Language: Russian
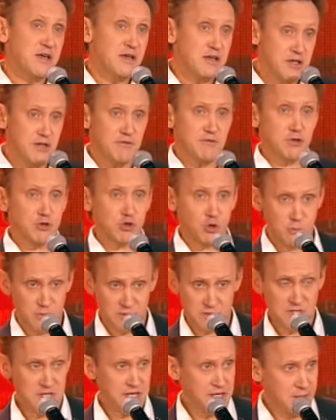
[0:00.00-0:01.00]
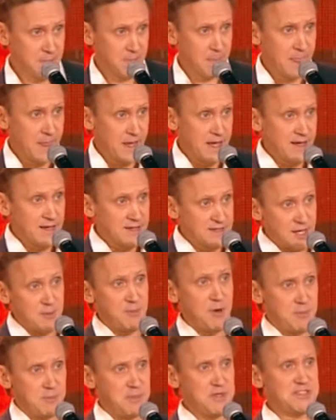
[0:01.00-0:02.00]
Нива, чтобы вы знали,
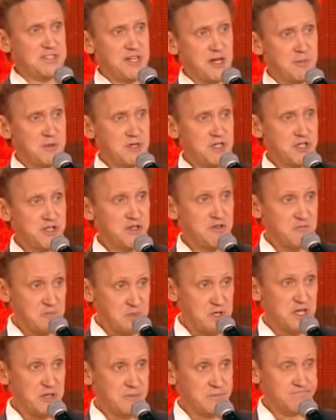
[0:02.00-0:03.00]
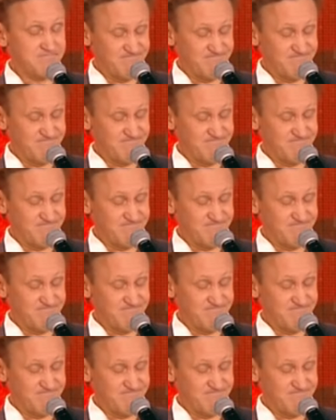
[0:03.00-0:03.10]
самая быстрая машина в мире.